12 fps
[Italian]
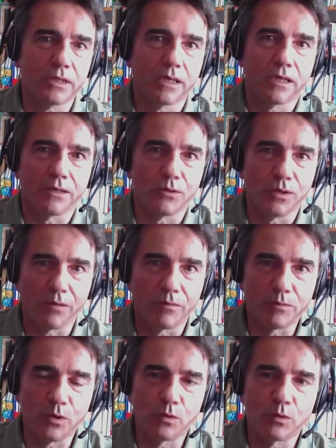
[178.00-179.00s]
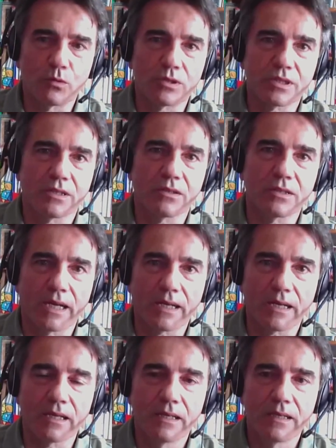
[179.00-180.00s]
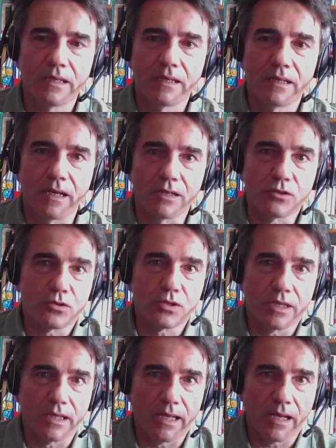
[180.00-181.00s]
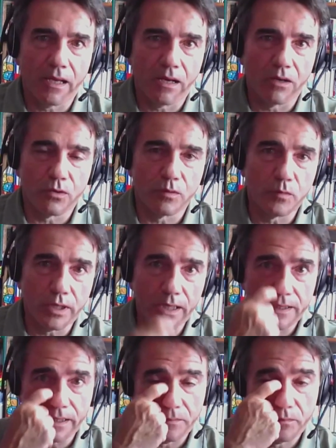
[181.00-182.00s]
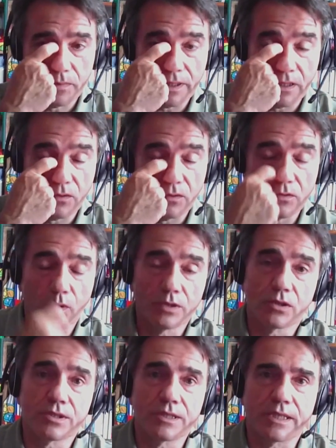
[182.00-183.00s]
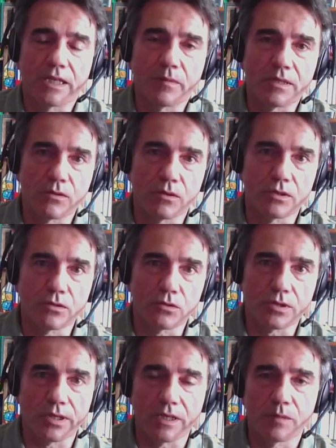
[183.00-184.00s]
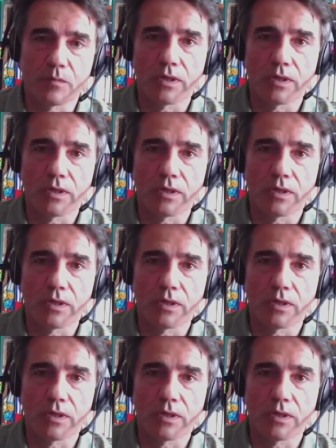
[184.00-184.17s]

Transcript: e noi abbiamo dovuto assecondarla, eh, sostenere anche la loro moneta, perché con questo sistema noi sosterremo